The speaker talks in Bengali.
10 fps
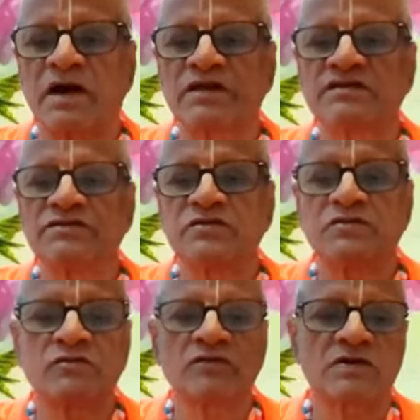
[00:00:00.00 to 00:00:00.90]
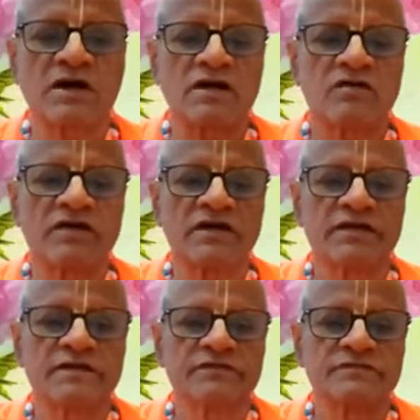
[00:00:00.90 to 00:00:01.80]
কার্য ও
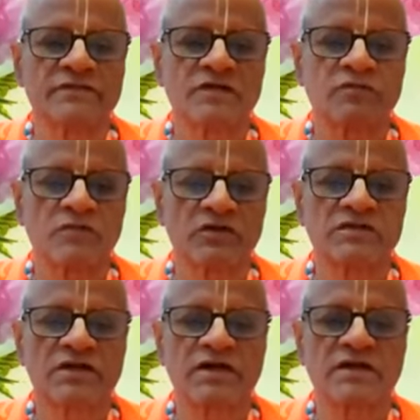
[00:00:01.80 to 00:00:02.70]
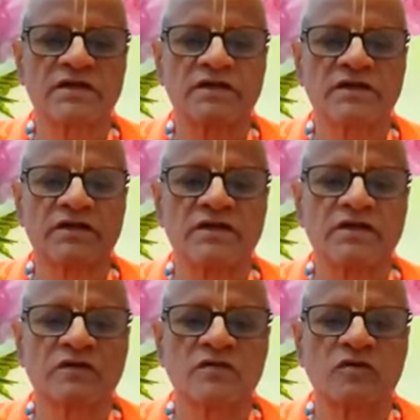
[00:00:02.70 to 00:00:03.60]
কারণের মধ্যে
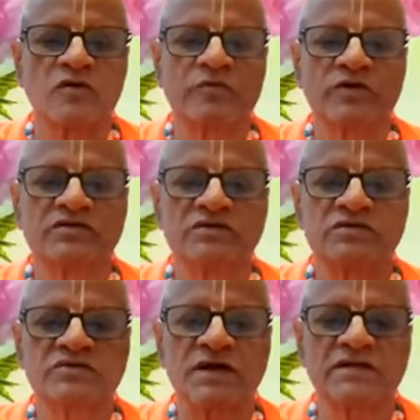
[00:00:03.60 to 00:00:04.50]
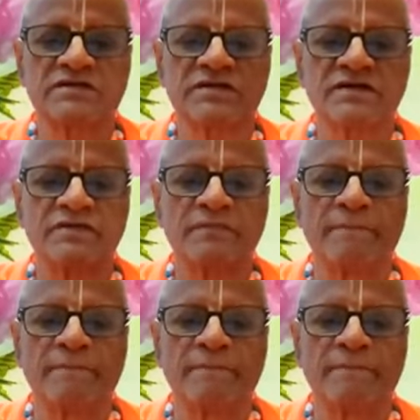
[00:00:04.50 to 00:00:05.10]
কোনো বৈশিষ্ট্য আছে